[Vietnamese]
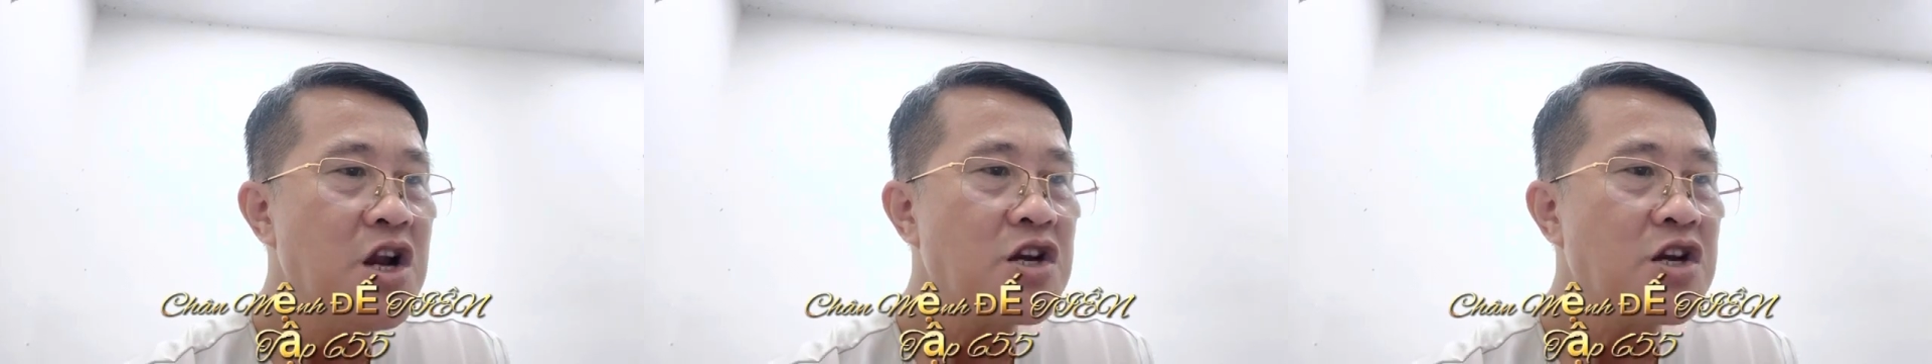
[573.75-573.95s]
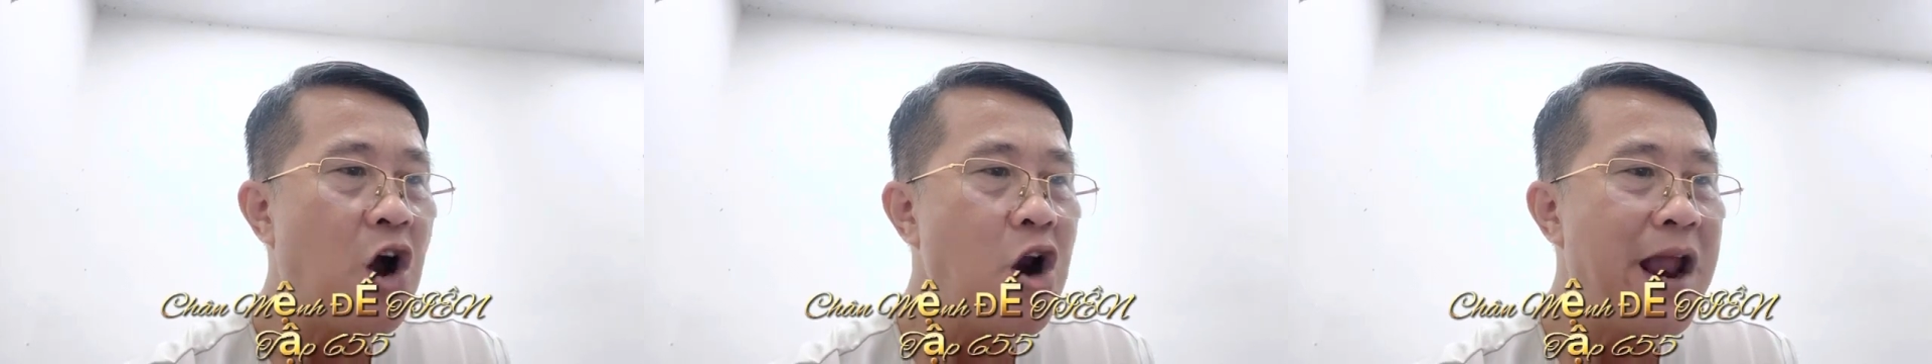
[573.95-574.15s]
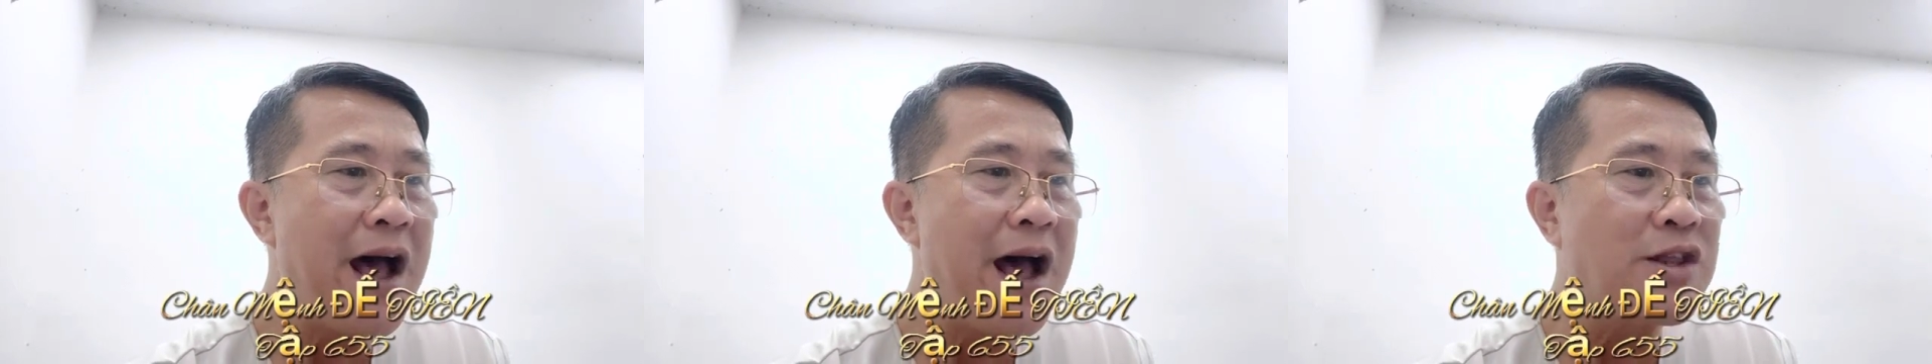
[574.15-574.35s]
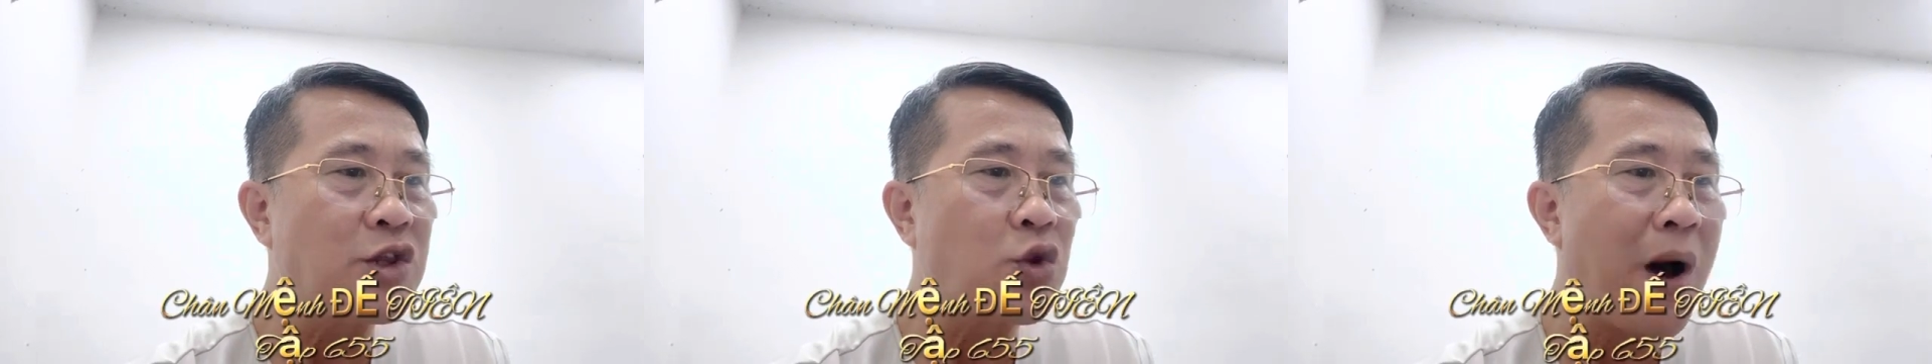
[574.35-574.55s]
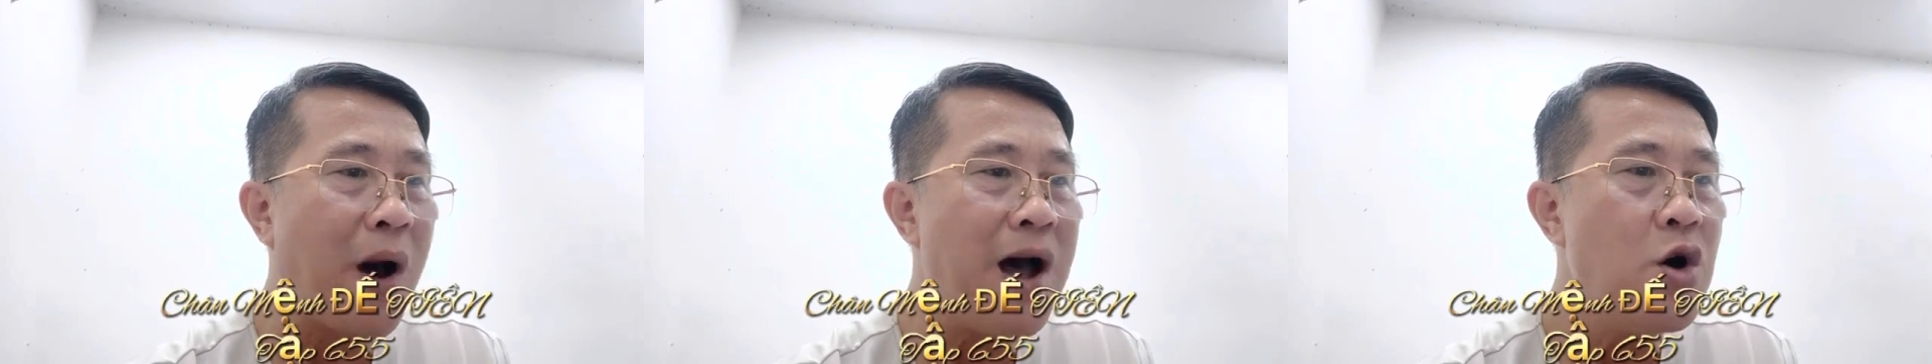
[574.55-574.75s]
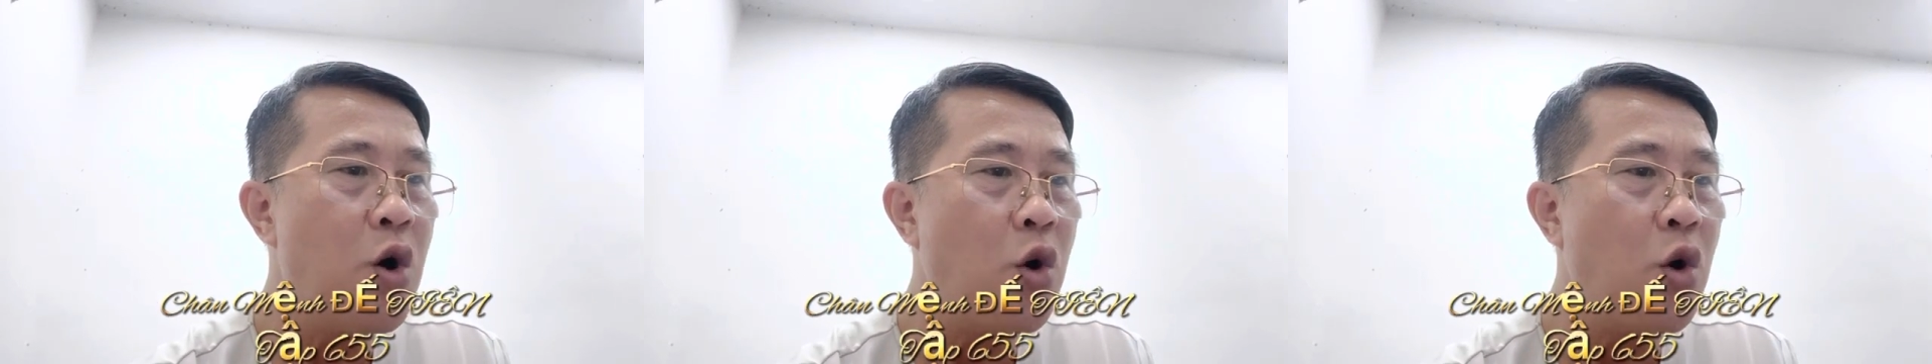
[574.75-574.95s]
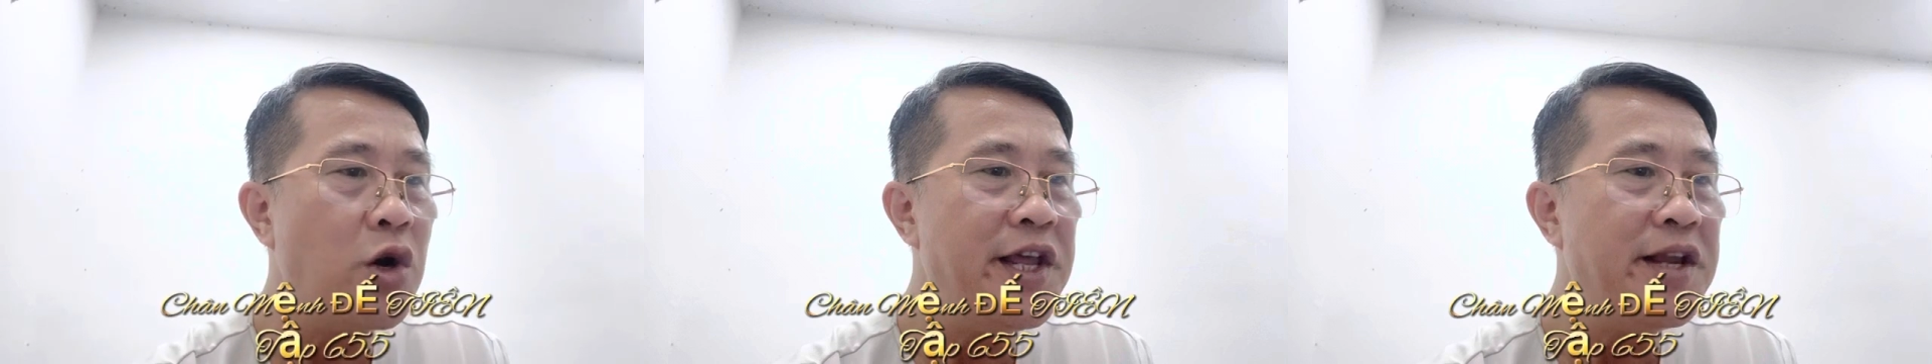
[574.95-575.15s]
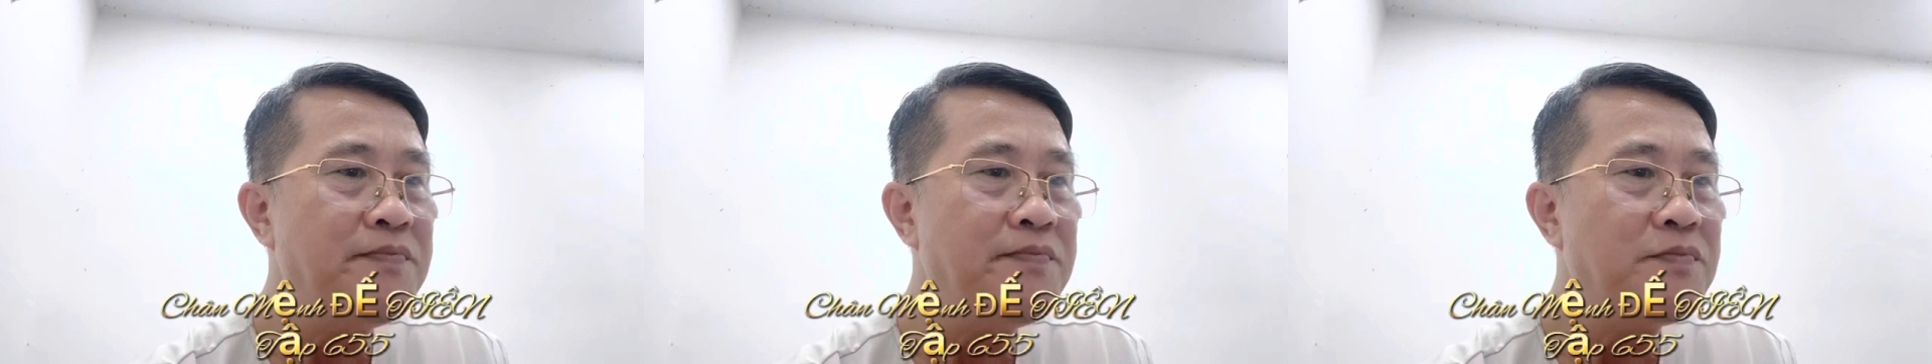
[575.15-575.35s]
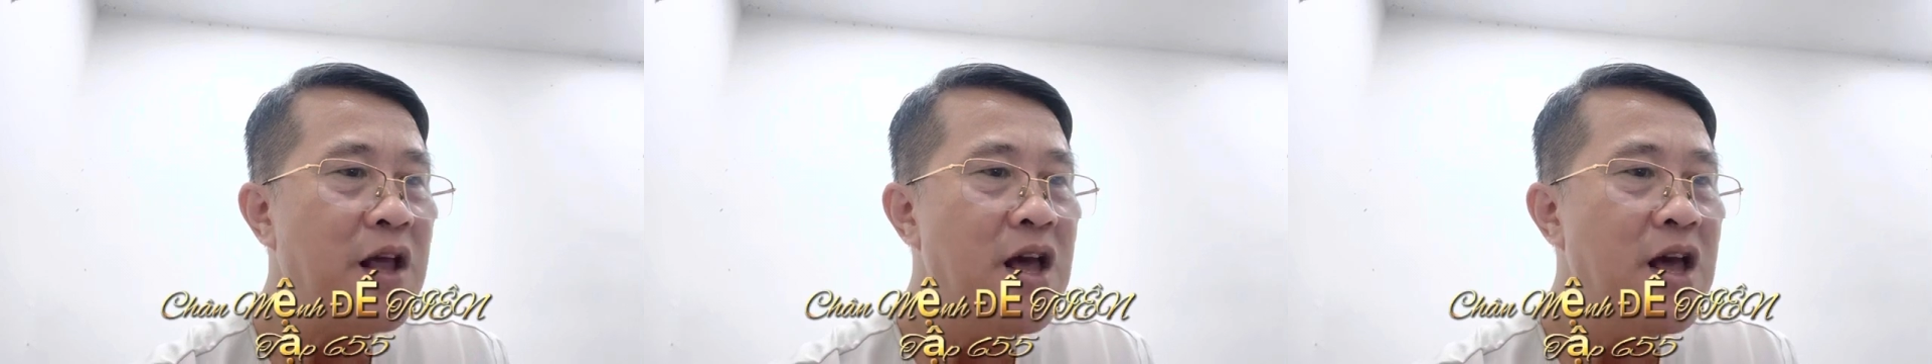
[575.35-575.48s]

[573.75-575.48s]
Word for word: Đó là tỏa hồn liên,